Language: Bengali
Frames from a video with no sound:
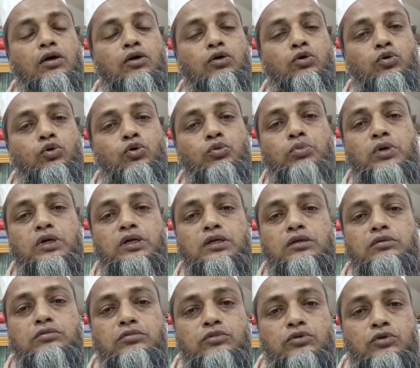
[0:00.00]
কোরবানির
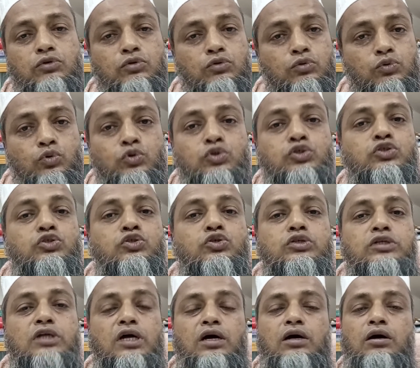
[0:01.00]

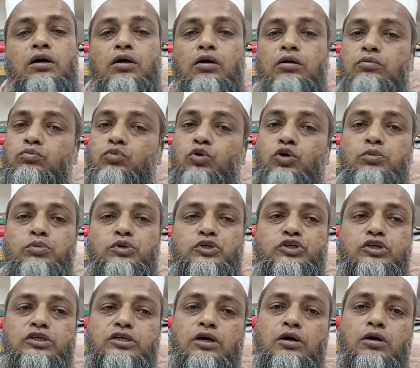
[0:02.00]
গুস্তটা মূল
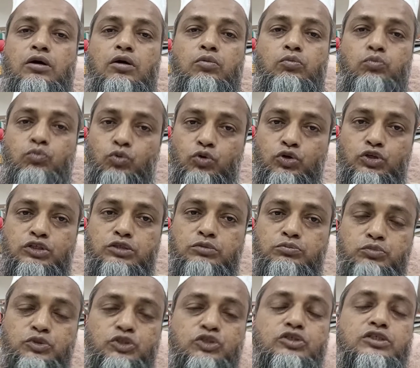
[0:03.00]
বিষয় না মূল
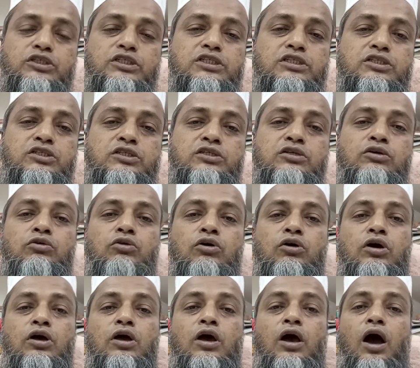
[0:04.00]
বিষয় যেটা সেটা হলো
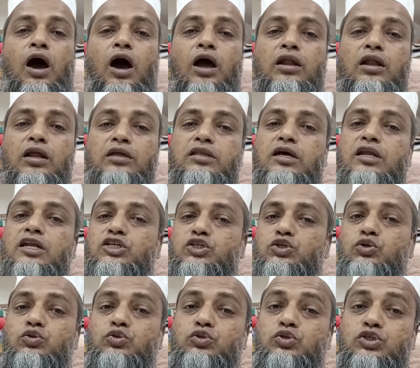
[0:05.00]
আল্লাহ তালার
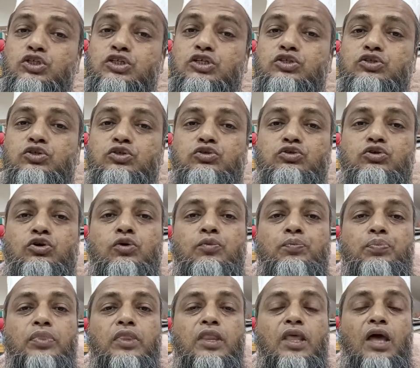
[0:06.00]
সন্তুষ্টির জন্য
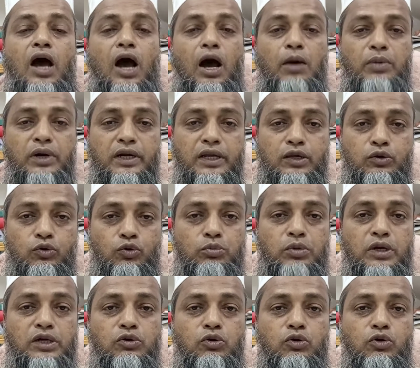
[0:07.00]
আমার এই
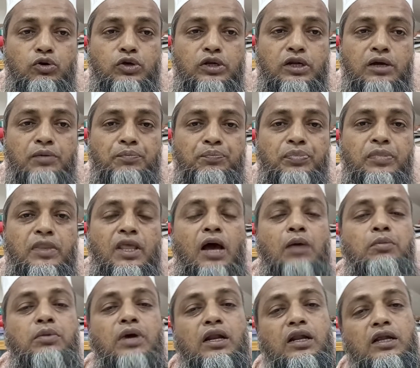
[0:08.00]
কোরবানি হলো কিনা
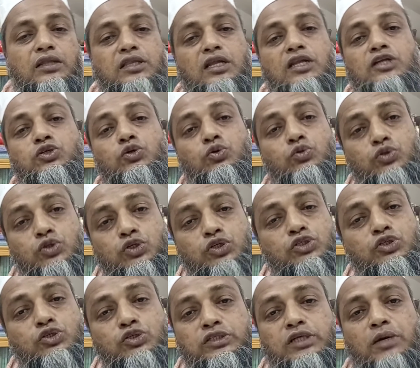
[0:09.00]
আমি আল্লাহ তালার
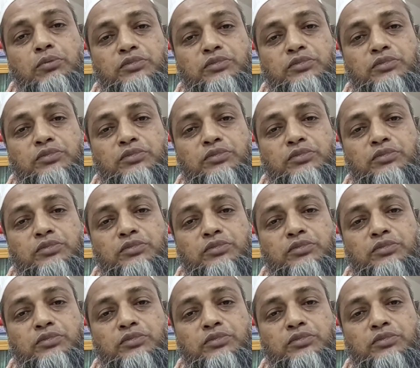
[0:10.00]
সন্তুষ্টই আমি